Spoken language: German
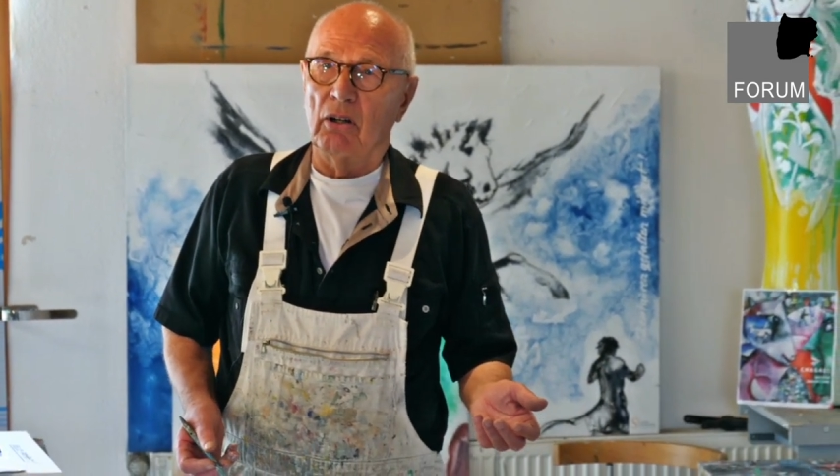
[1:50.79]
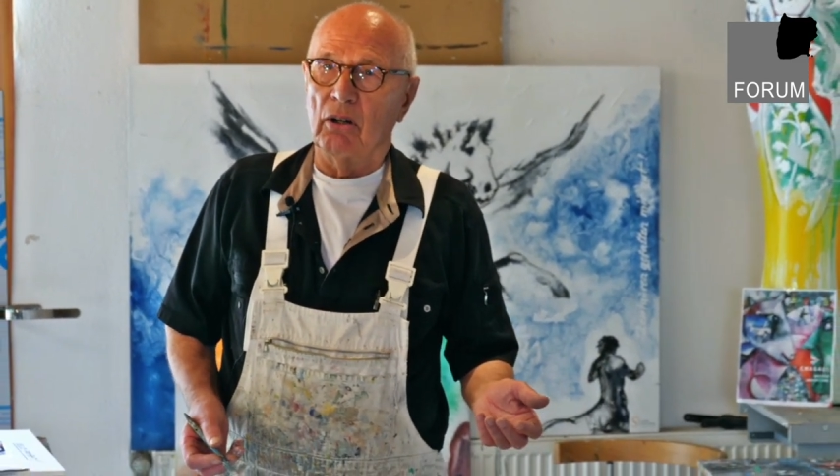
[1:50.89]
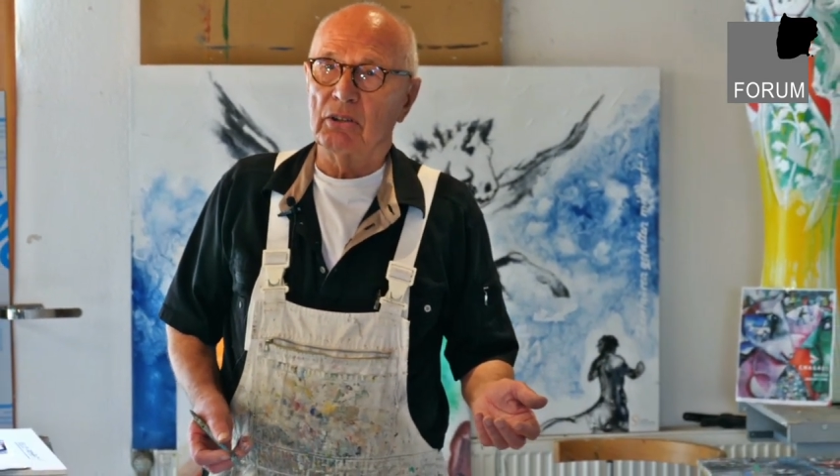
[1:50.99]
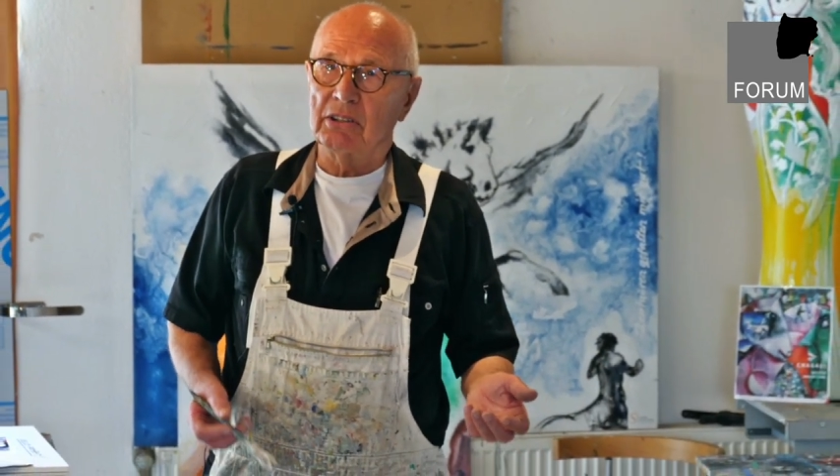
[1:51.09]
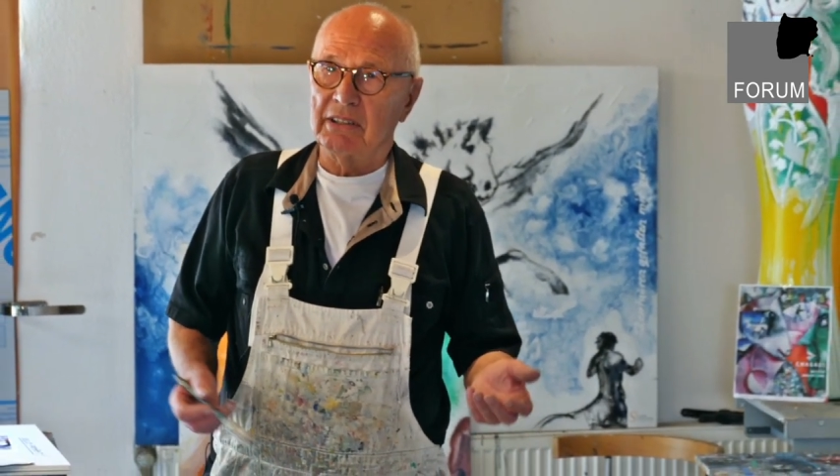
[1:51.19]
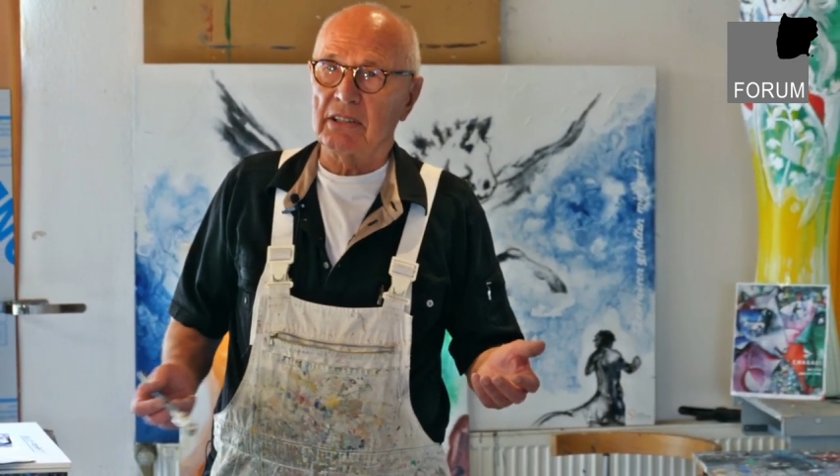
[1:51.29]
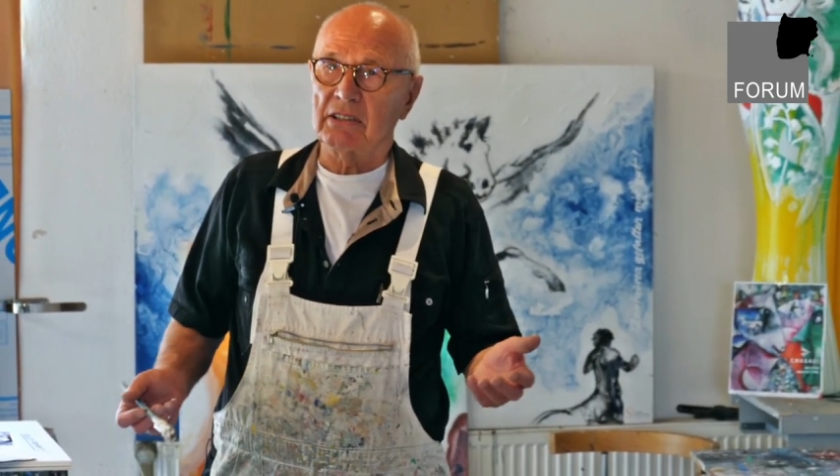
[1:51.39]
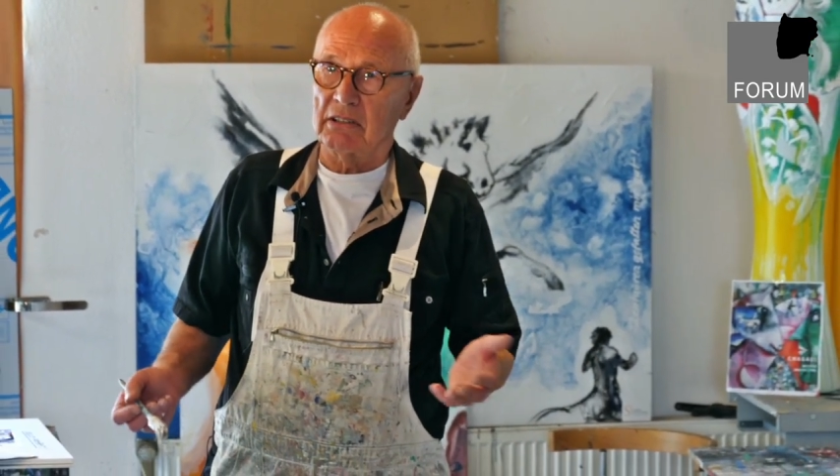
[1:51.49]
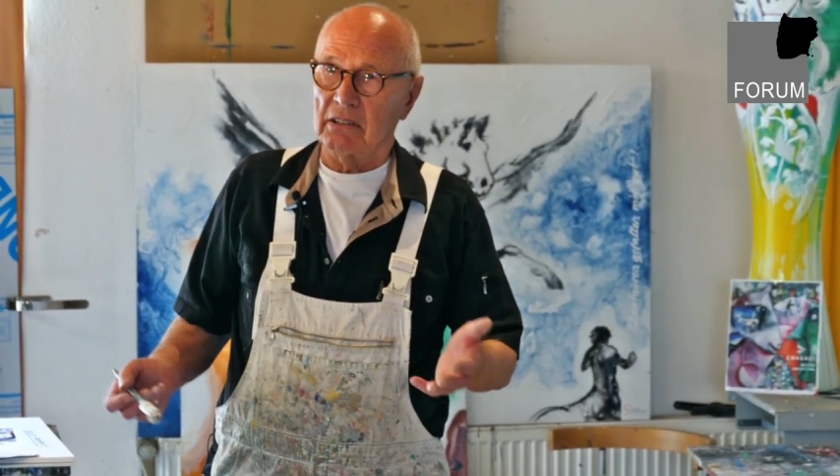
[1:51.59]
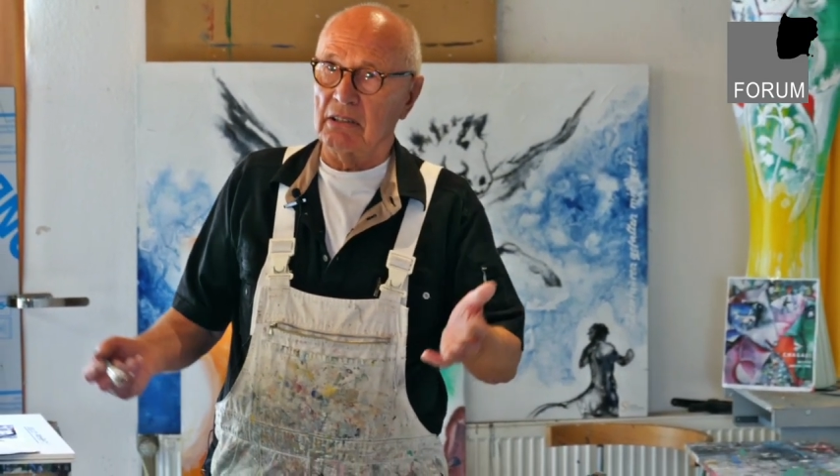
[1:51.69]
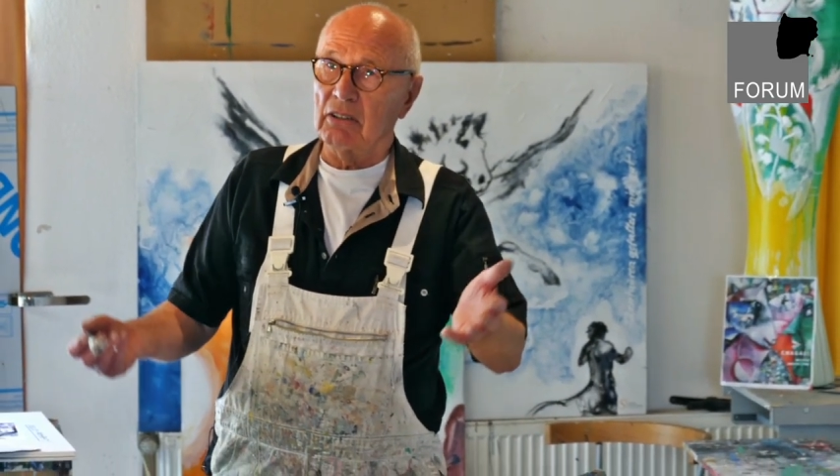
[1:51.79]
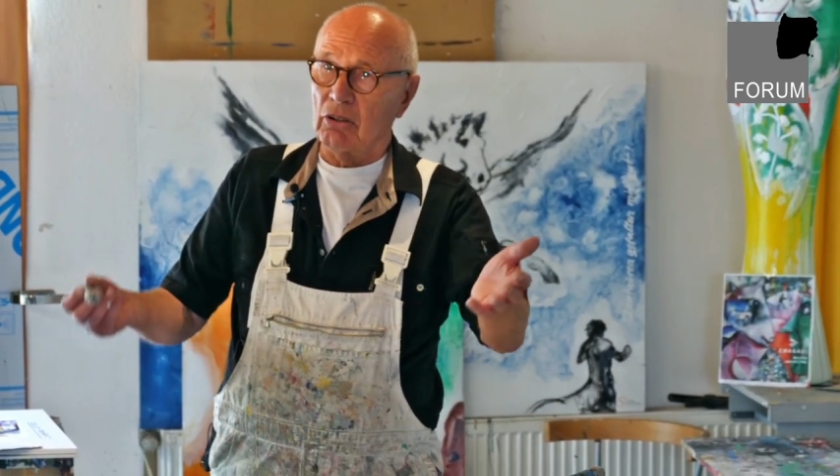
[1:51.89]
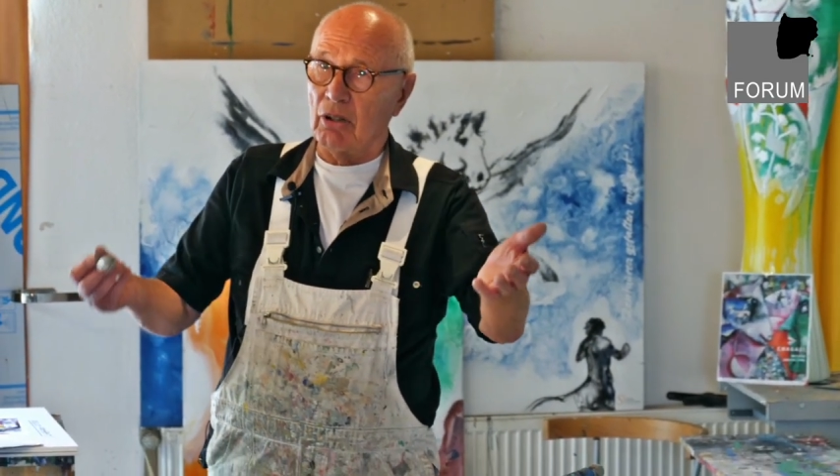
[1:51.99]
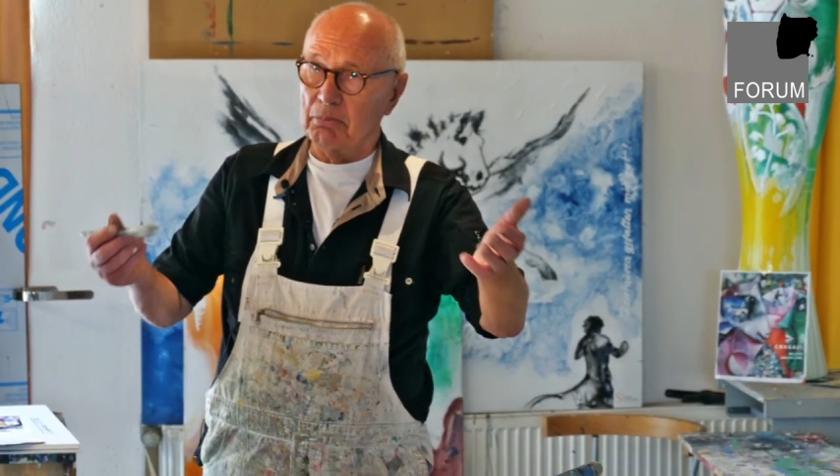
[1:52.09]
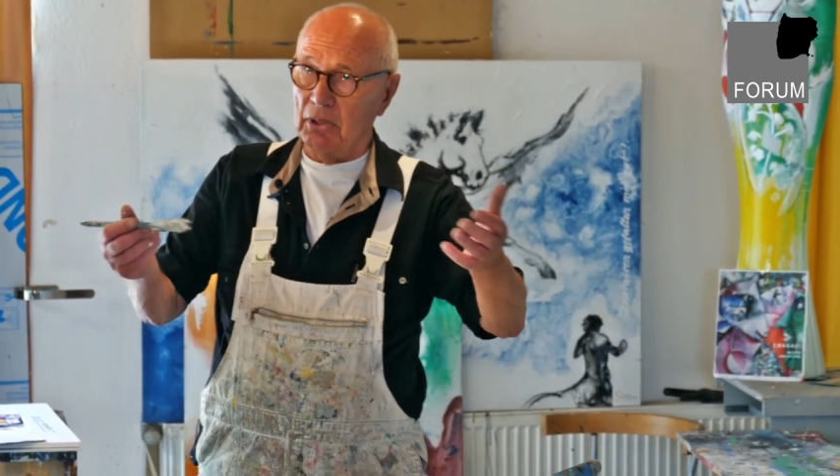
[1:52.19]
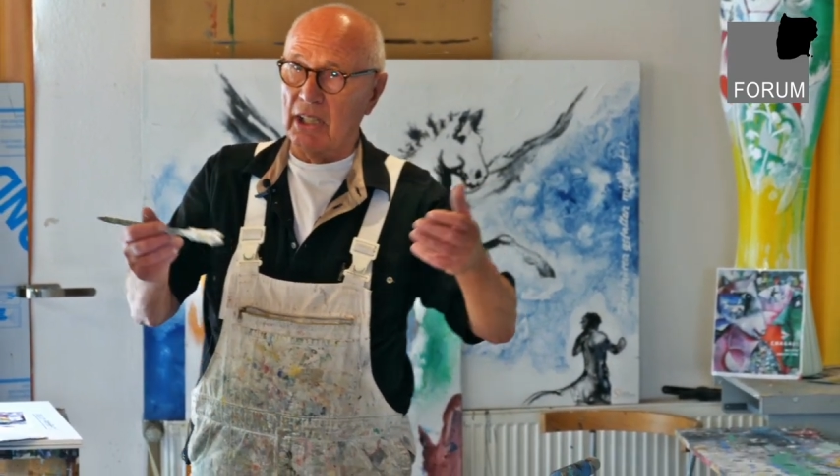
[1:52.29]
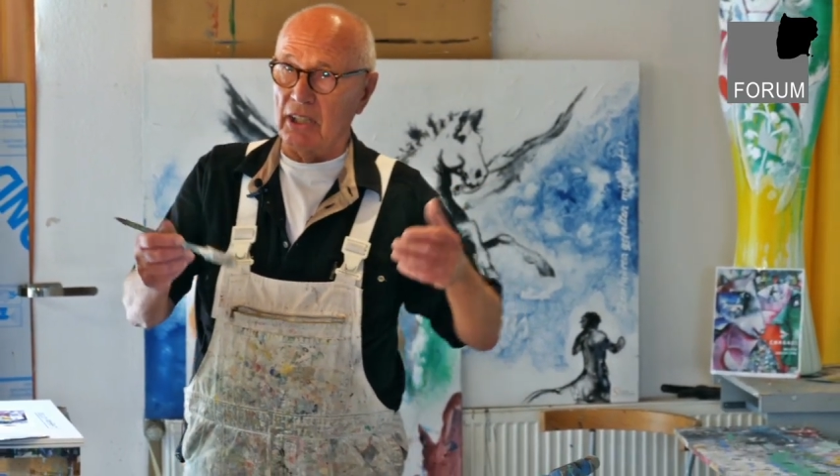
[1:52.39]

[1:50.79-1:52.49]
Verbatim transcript: Und das kommt mir